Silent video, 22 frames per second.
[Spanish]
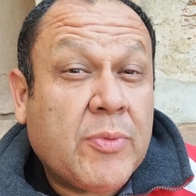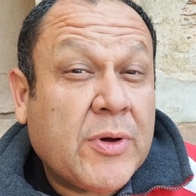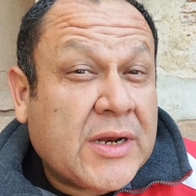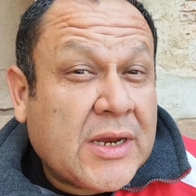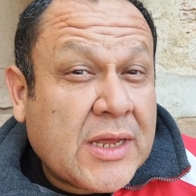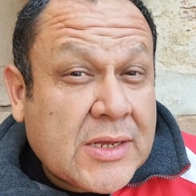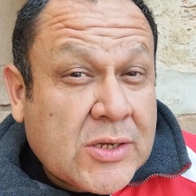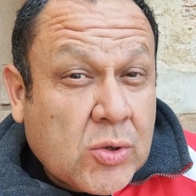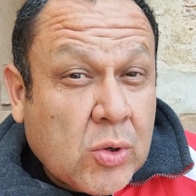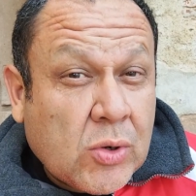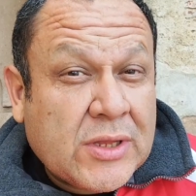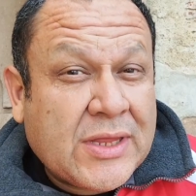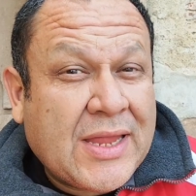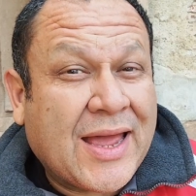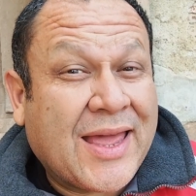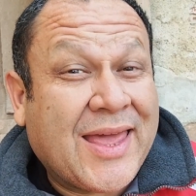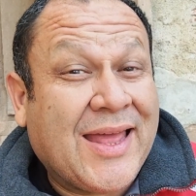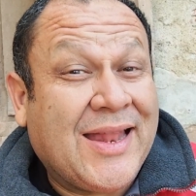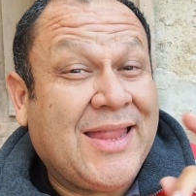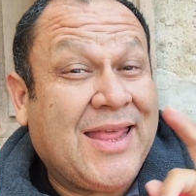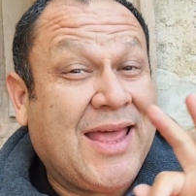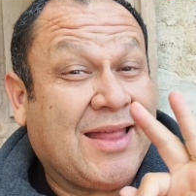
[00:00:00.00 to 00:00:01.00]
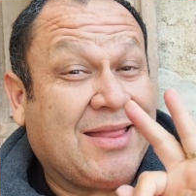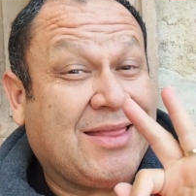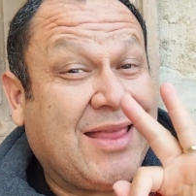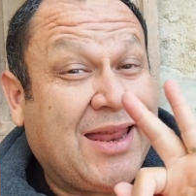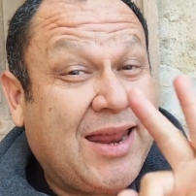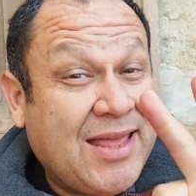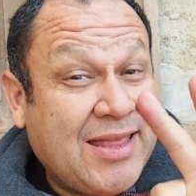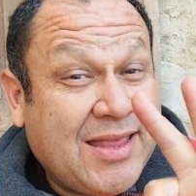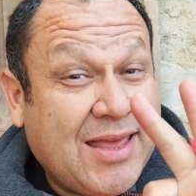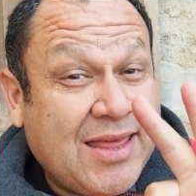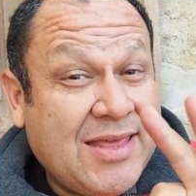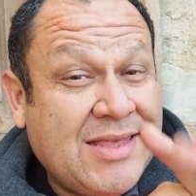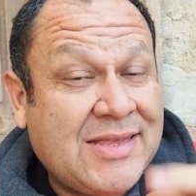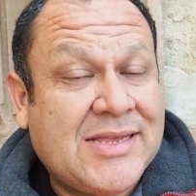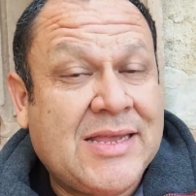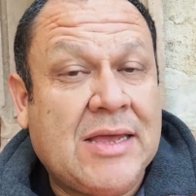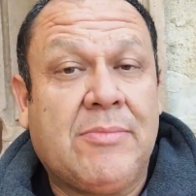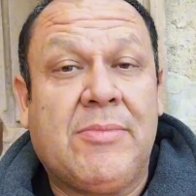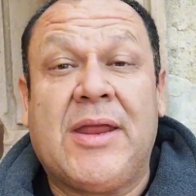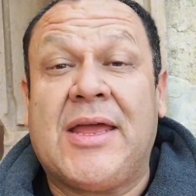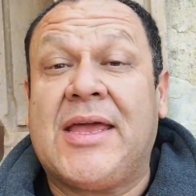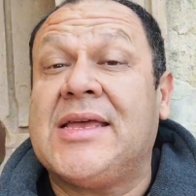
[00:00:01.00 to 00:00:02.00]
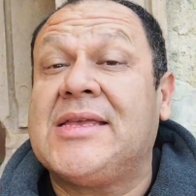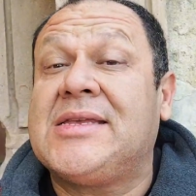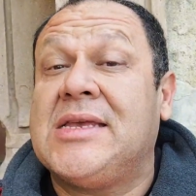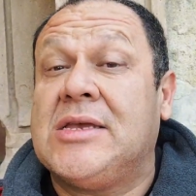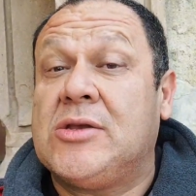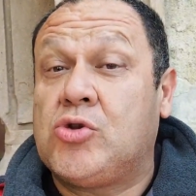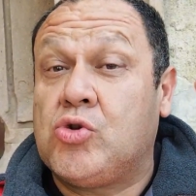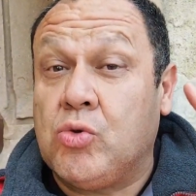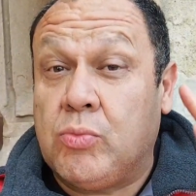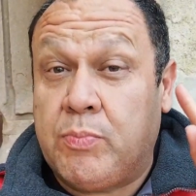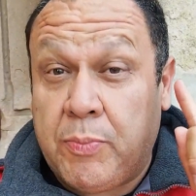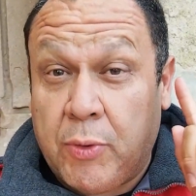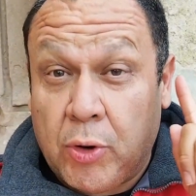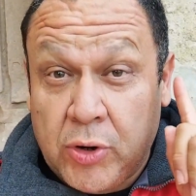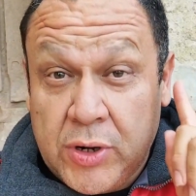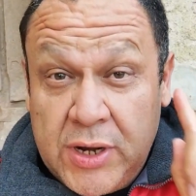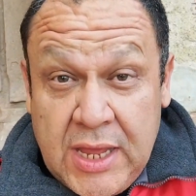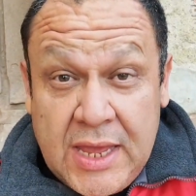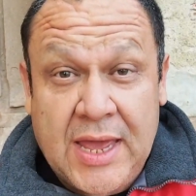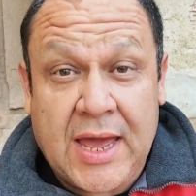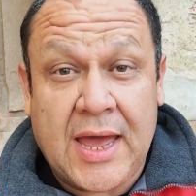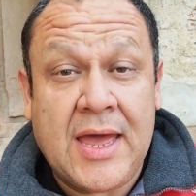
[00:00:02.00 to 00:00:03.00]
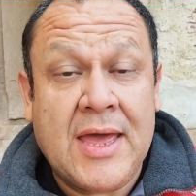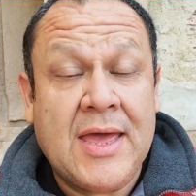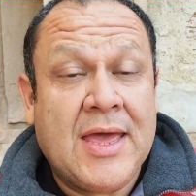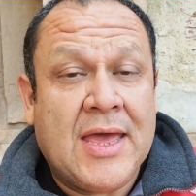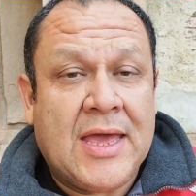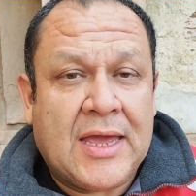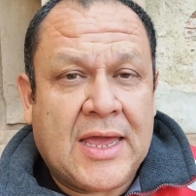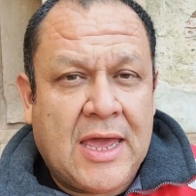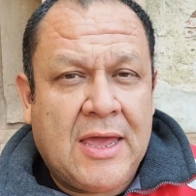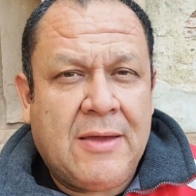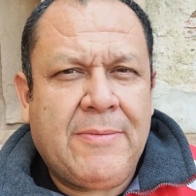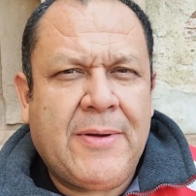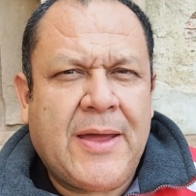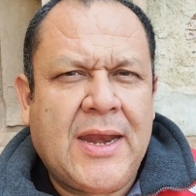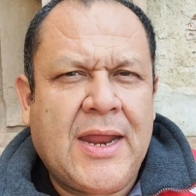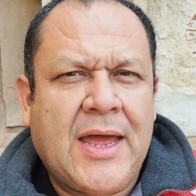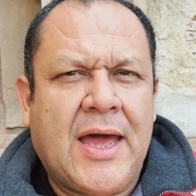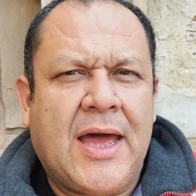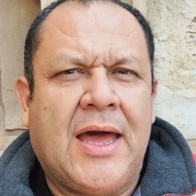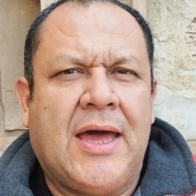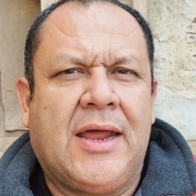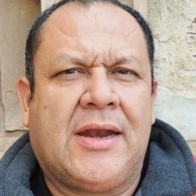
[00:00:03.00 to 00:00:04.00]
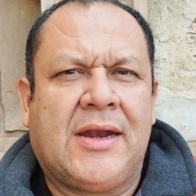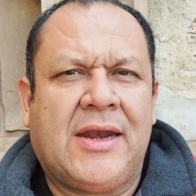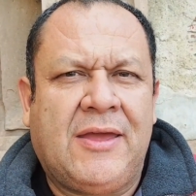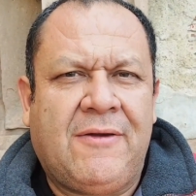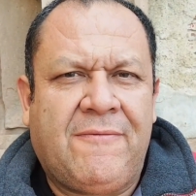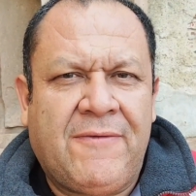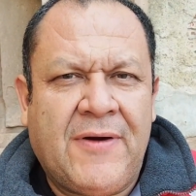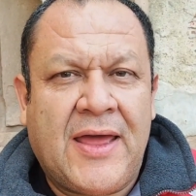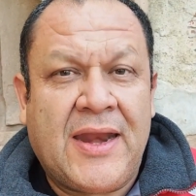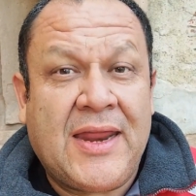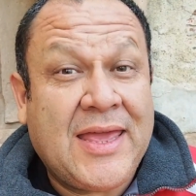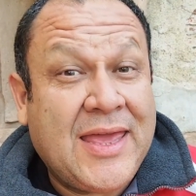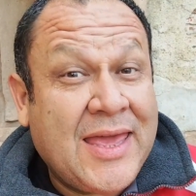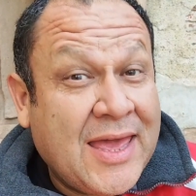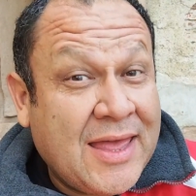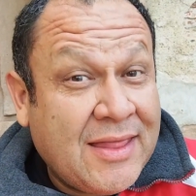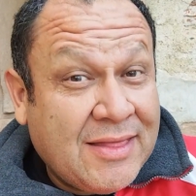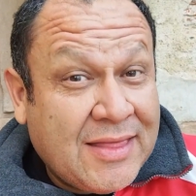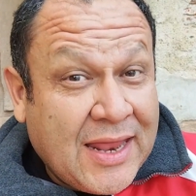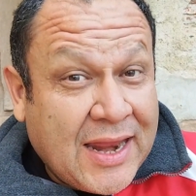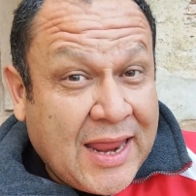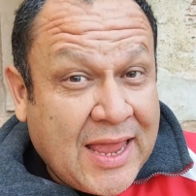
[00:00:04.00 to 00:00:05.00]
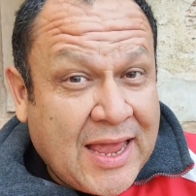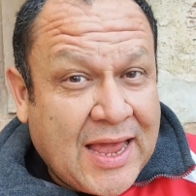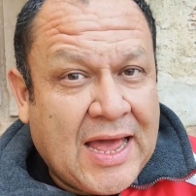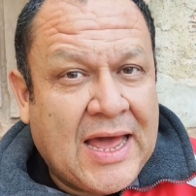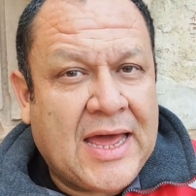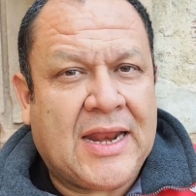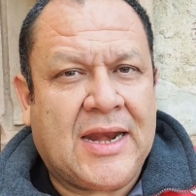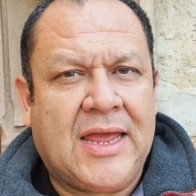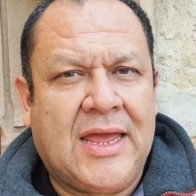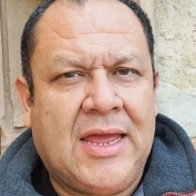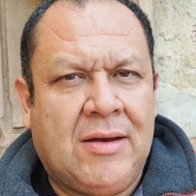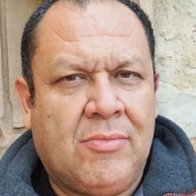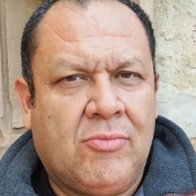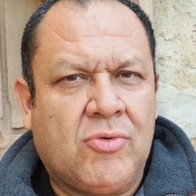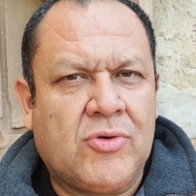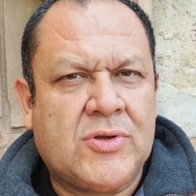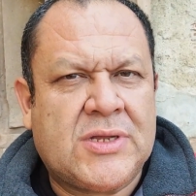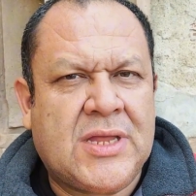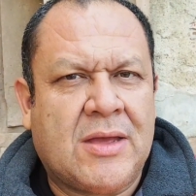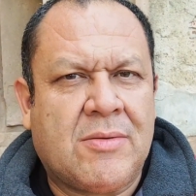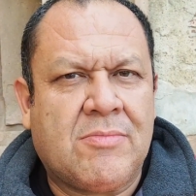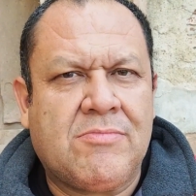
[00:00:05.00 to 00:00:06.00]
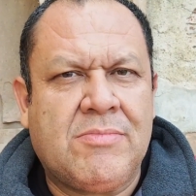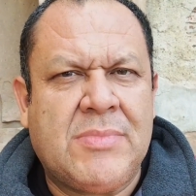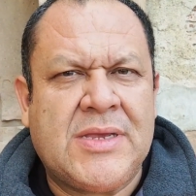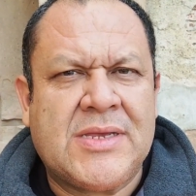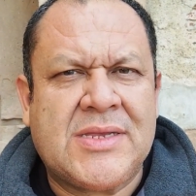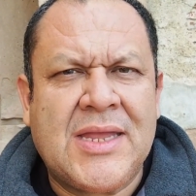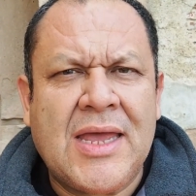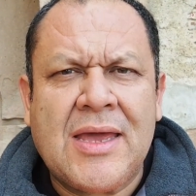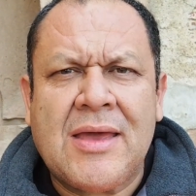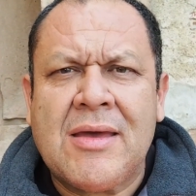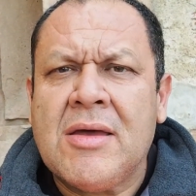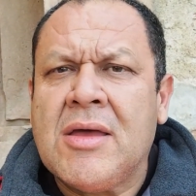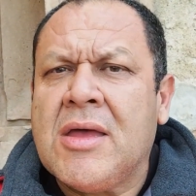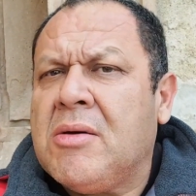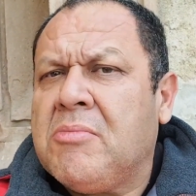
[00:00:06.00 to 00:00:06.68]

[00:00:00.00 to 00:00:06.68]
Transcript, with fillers: Pues resulta que el día 3 de diciembre, que se suponía que iban a rifar y entregar el Mustang Mystic,